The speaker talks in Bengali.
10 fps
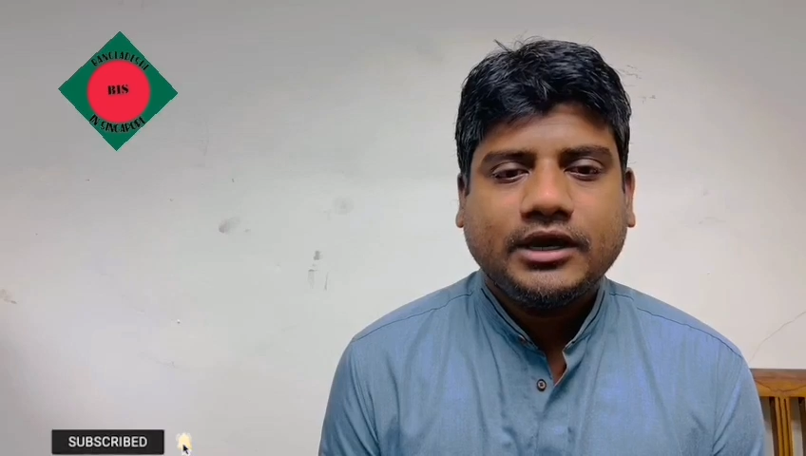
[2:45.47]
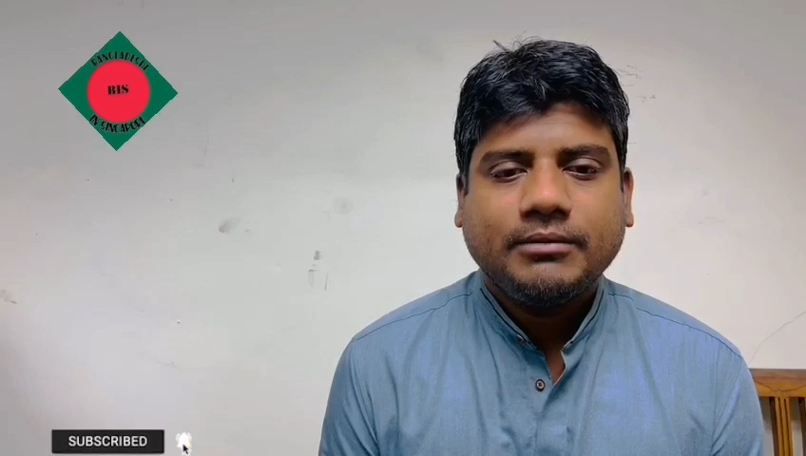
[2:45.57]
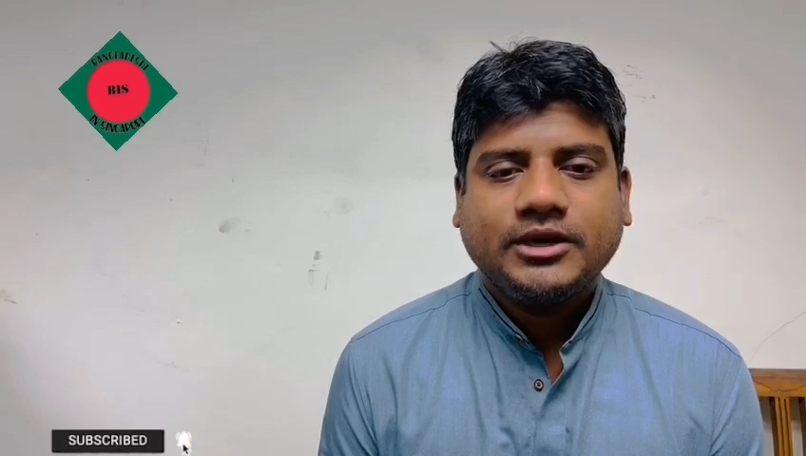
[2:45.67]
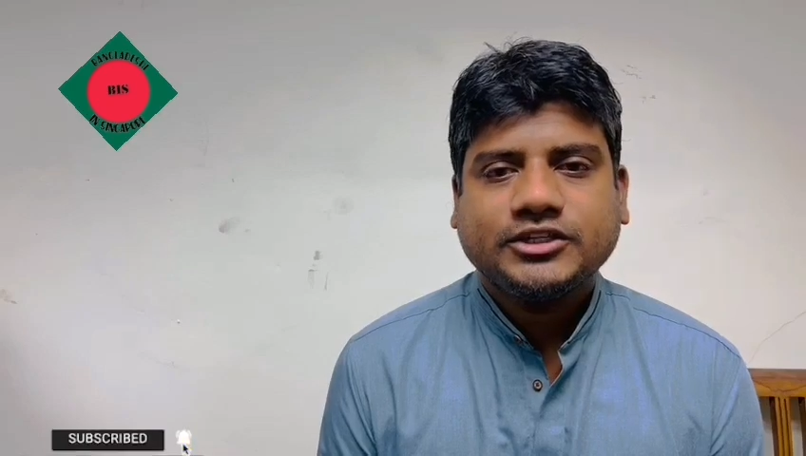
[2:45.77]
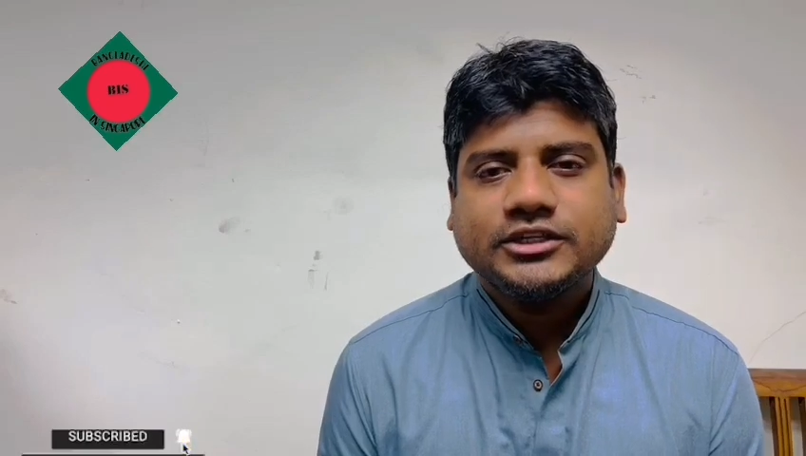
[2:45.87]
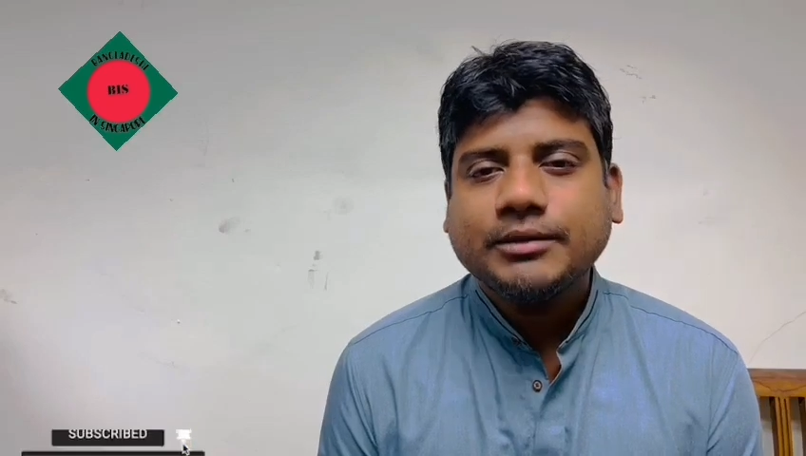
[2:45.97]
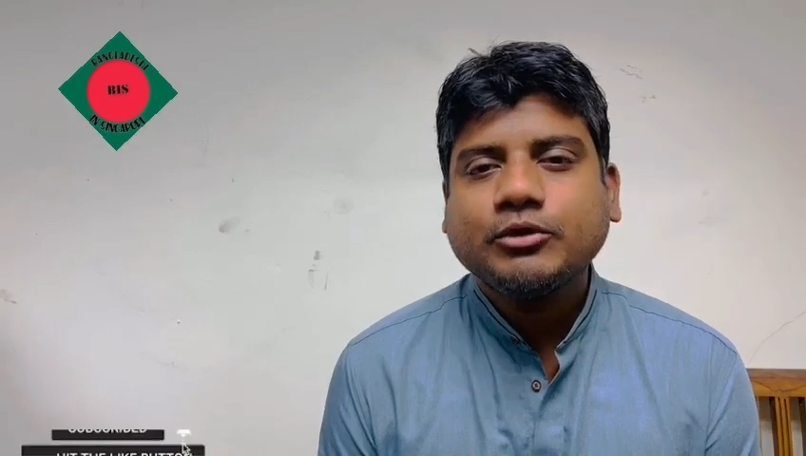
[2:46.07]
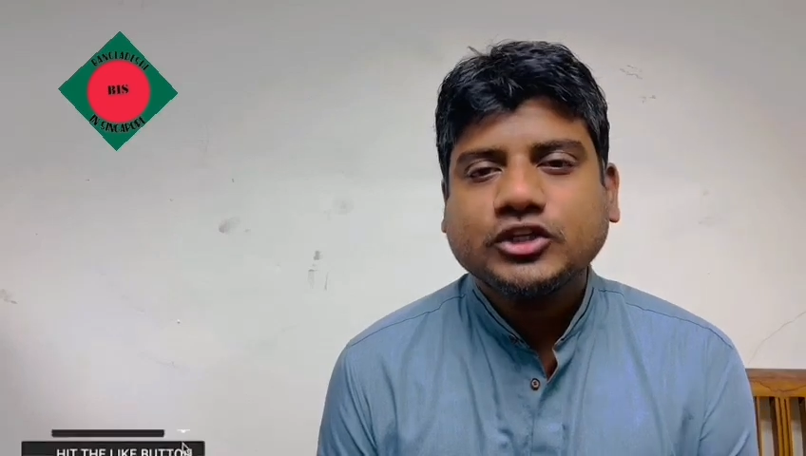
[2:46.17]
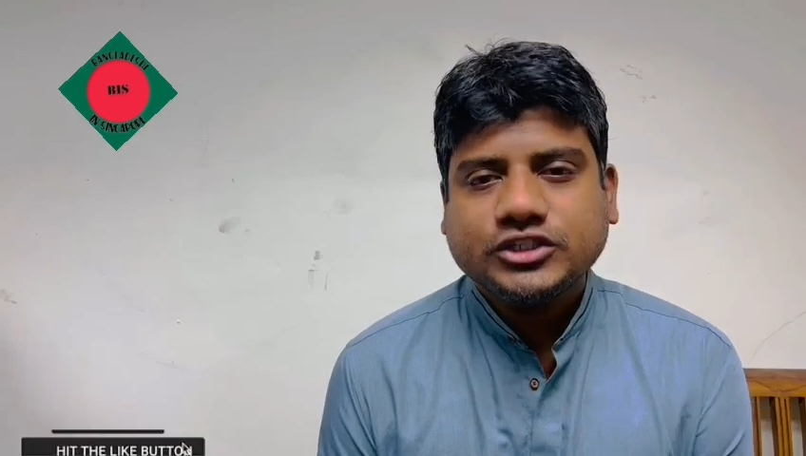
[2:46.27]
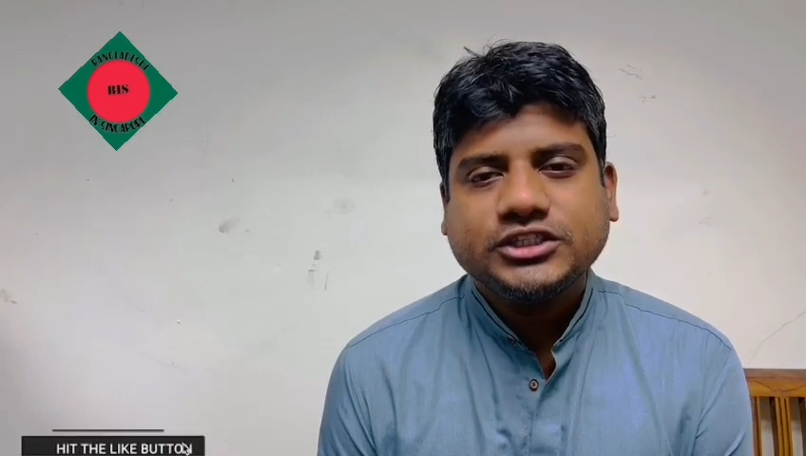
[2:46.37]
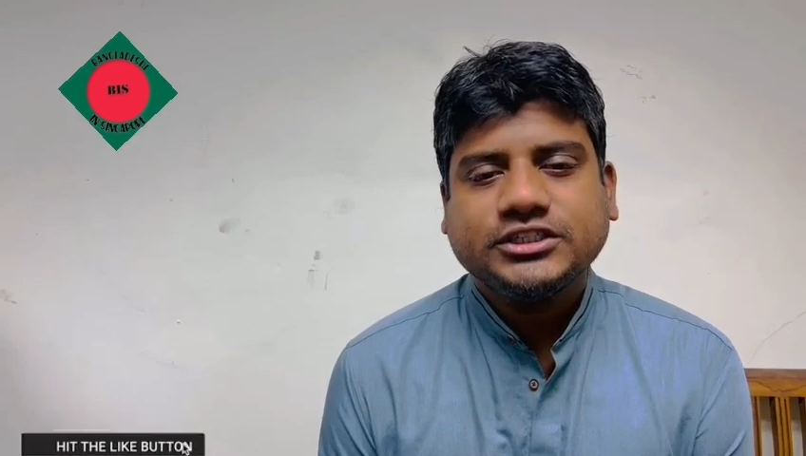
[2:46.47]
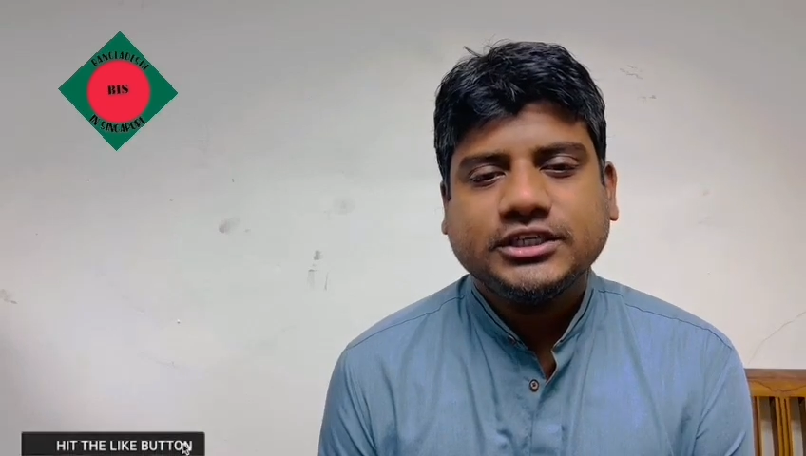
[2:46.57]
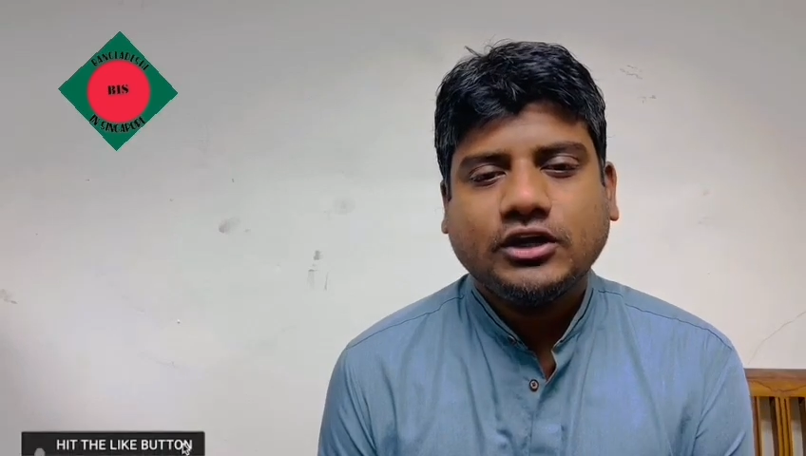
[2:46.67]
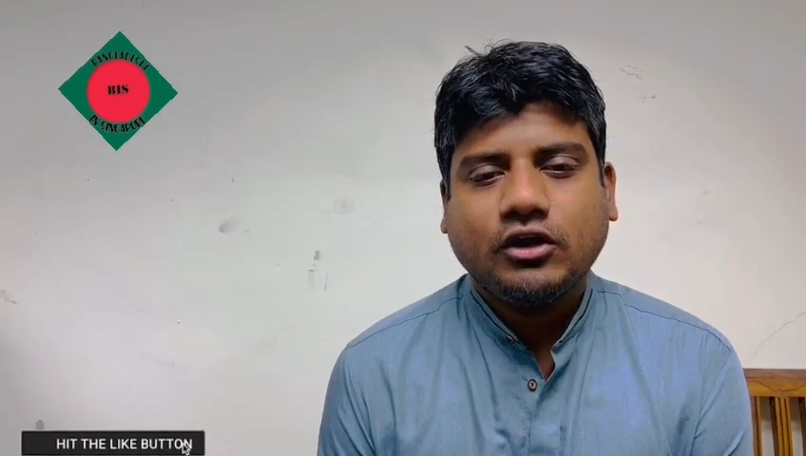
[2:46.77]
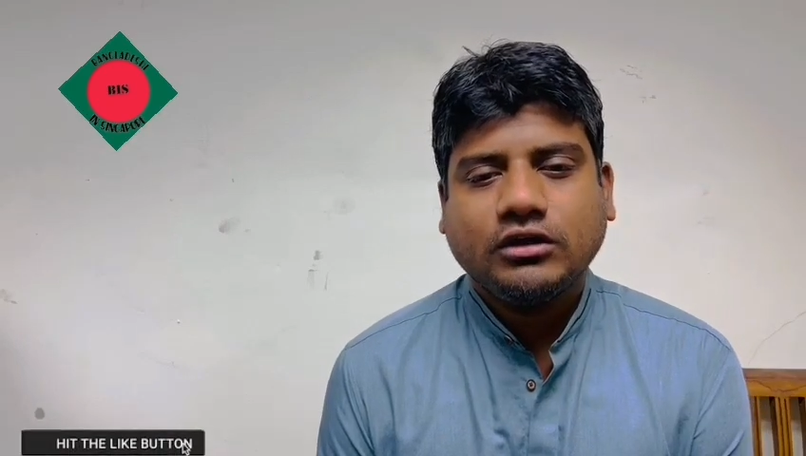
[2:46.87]
বা সিঙ্গাপুরের সিটিজেন
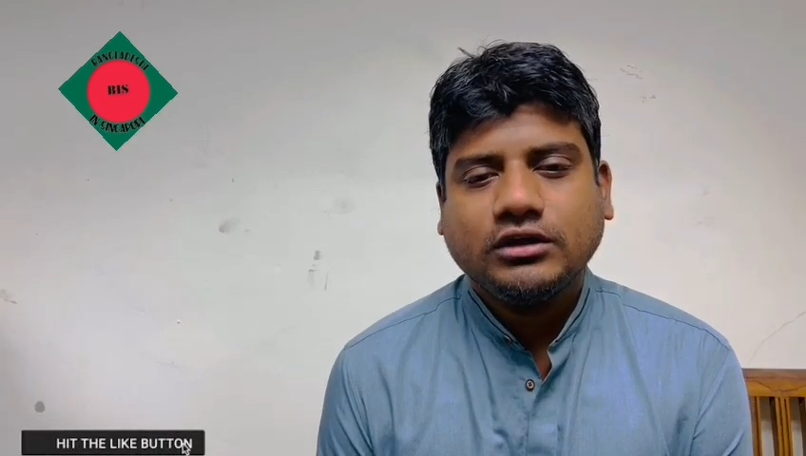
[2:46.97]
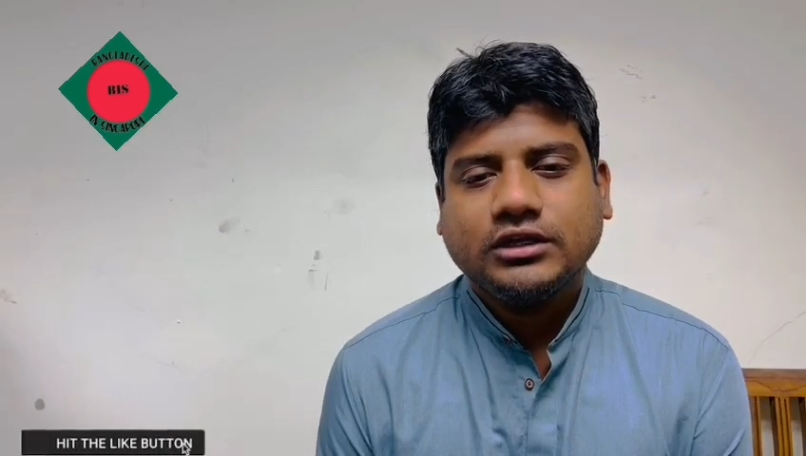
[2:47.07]
হন